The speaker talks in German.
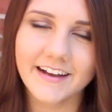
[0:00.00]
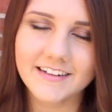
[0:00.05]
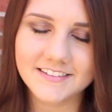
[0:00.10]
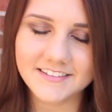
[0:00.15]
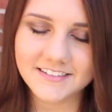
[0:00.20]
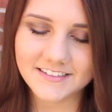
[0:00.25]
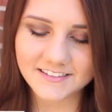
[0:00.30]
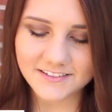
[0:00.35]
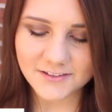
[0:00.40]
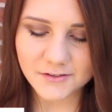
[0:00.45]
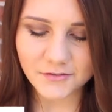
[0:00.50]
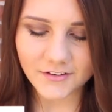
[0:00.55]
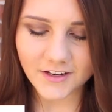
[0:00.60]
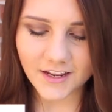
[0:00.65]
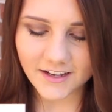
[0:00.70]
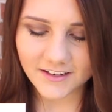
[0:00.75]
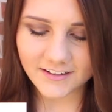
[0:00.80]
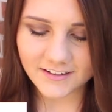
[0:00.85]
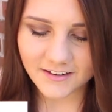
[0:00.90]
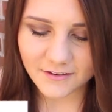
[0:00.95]
Als nächstes
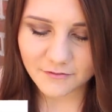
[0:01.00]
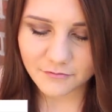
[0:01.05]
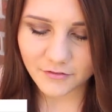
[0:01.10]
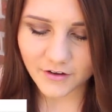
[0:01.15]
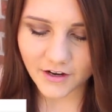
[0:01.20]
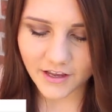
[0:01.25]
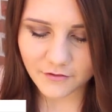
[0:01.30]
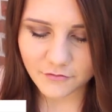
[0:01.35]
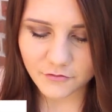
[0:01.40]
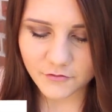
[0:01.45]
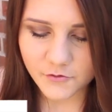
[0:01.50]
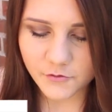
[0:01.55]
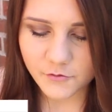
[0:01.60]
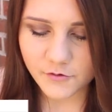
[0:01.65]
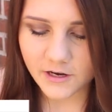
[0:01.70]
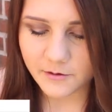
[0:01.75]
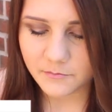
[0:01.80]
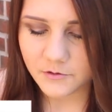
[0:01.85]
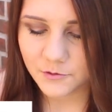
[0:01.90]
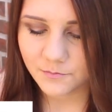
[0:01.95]
fragt Live Life
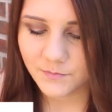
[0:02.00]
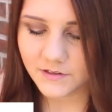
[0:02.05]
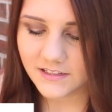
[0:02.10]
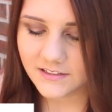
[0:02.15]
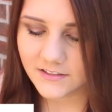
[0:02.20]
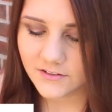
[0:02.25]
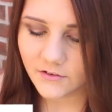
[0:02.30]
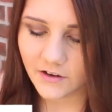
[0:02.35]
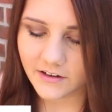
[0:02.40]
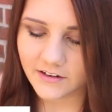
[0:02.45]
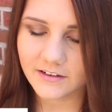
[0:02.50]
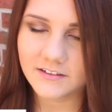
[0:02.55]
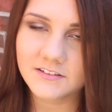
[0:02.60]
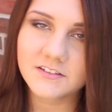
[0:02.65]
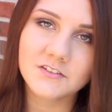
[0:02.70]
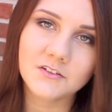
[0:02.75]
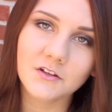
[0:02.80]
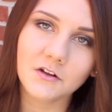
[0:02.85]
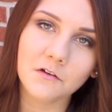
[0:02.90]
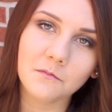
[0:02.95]
Cream, spielst du ein
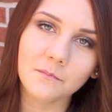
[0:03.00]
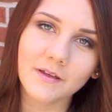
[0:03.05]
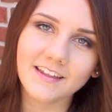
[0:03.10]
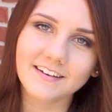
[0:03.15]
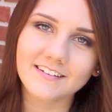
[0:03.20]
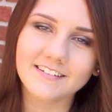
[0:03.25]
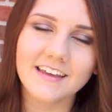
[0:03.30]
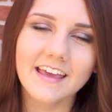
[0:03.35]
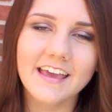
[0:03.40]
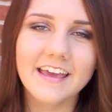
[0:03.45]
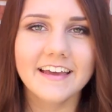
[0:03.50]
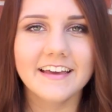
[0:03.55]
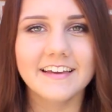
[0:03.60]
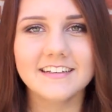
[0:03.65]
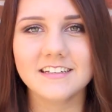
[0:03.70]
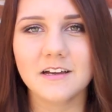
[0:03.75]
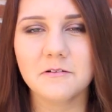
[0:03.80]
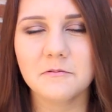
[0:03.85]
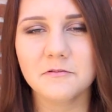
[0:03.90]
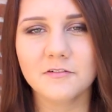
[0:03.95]
Instrument?
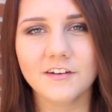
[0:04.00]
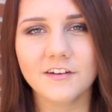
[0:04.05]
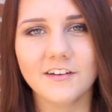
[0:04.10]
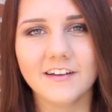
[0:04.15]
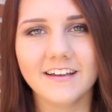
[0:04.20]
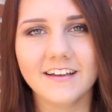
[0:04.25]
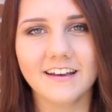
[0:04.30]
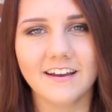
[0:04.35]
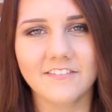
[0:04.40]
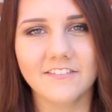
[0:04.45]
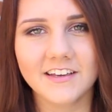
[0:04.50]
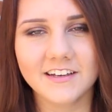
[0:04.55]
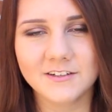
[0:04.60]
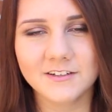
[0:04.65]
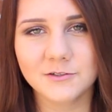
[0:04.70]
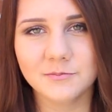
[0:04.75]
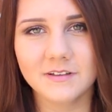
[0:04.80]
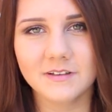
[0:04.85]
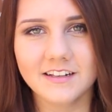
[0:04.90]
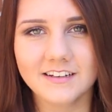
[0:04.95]
Ich habe früher Klavier
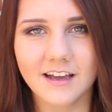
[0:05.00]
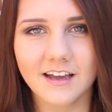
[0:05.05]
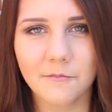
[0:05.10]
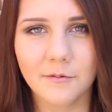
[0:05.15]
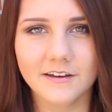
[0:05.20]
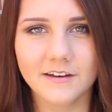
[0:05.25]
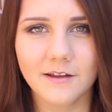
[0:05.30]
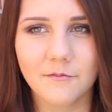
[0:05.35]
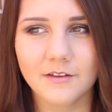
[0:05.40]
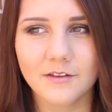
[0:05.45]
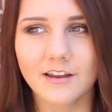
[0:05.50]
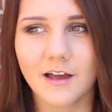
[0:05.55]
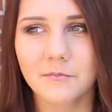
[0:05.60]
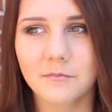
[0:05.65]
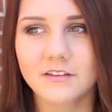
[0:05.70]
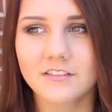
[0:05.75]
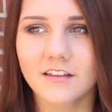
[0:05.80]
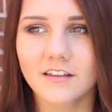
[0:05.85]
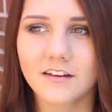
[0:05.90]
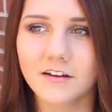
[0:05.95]
gespielt, aber damit
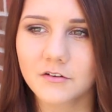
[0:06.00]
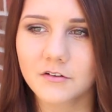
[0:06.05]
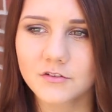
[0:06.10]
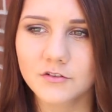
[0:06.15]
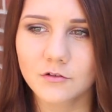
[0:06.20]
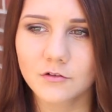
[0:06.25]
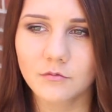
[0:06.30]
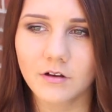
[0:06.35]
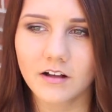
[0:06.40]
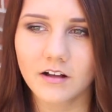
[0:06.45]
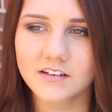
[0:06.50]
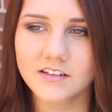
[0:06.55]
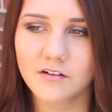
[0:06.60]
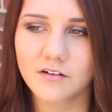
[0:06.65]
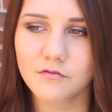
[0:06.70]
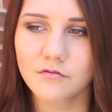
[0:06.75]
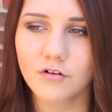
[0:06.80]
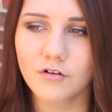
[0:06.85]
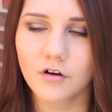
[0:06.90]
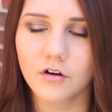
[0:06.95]
habe ich dann auch so im
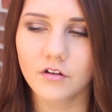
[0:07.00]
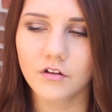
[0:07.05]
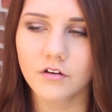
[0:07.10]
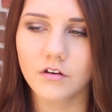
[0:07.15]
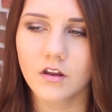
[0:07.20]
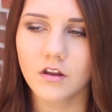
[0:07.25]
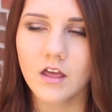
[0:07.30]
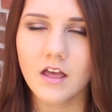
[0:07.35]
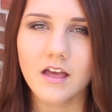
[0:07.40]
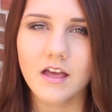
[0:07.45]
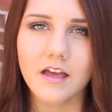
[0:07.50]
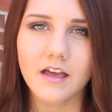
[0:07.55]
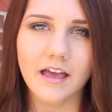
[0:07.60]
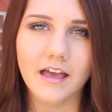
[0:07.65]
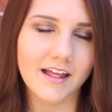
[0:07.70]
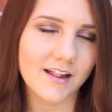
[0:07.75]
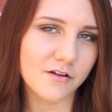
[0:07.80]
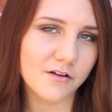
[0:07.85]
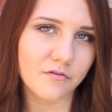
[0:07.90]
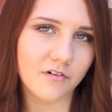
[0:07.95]
Alter von
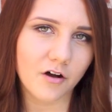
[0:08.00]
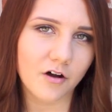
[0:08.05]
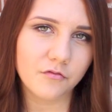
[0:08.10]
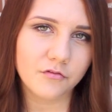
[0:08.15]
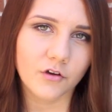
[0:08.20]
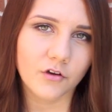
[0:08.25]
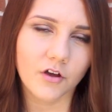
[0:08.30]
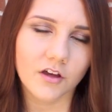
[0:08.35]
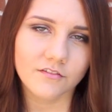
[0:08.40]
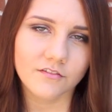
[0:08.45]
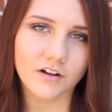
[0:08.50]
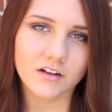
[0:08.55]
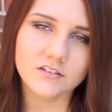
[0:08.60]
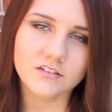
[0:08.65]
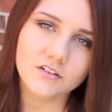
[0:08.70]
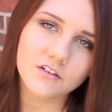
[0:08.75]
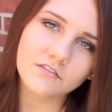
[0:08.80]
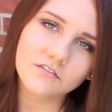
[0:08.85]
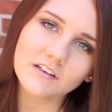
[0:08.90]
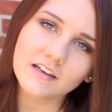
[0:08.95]
elf aufgehört, weil
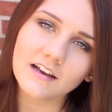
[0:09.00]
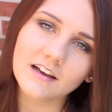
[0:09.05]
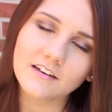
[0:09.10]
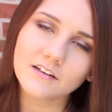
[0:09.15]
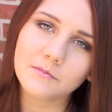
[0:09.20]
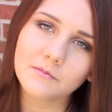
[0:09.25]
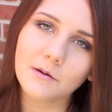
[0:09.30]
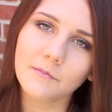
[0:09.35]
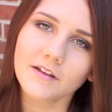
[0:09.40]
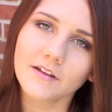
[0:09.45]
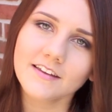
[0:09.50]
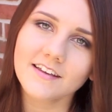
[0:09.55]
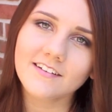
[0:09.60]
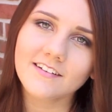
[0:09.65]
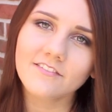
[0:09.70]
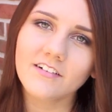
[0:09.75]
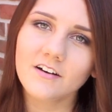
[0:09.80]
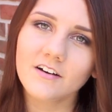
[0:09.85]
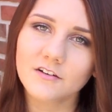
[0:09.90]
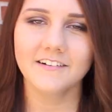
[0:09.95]
es irgendwie gar nicht mehr mein
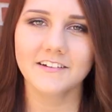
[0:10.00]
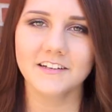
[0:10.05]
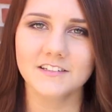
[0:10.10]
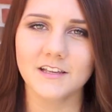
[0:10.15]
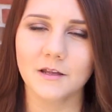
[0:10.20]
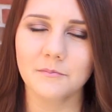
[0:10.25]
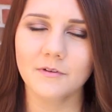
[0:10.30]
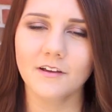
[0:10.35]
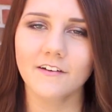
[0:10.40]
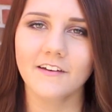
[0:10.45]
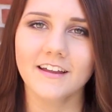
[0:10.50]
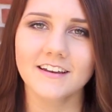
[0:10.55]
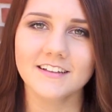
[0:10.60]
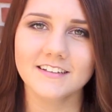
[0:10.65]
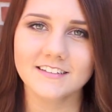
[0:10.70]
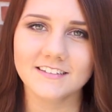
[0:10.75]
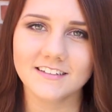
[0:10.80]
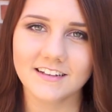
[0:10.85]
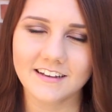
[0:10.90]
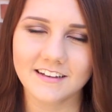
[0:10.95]
Ding war. Und es hat mir auch
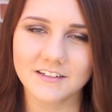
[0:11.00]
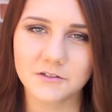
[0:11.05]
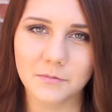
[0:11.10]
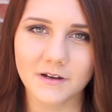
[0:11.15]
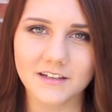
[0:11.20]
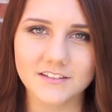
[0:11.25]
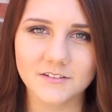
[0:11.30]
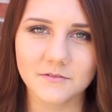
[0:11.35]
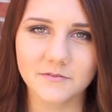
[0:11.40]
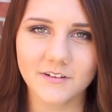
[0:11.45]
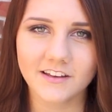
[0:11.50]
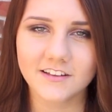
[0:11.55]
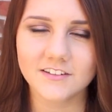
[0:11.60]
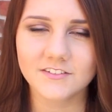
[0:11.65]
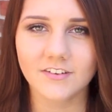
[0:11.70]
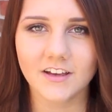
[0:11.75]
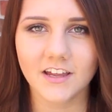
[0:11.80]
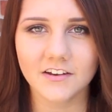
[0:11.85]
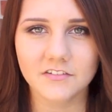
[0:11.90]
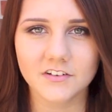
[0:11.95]
ehrlich gesagt keinen Spaß gemacht.
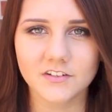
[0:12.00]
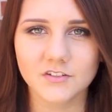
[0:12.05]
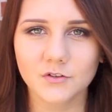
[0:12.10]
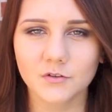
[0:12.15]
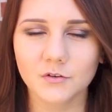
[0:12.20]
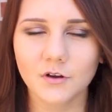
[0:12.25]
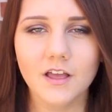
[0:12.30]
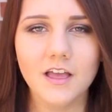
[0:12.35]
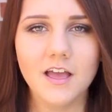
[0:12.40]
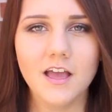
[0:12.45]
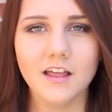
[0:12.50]
Es war einfach so,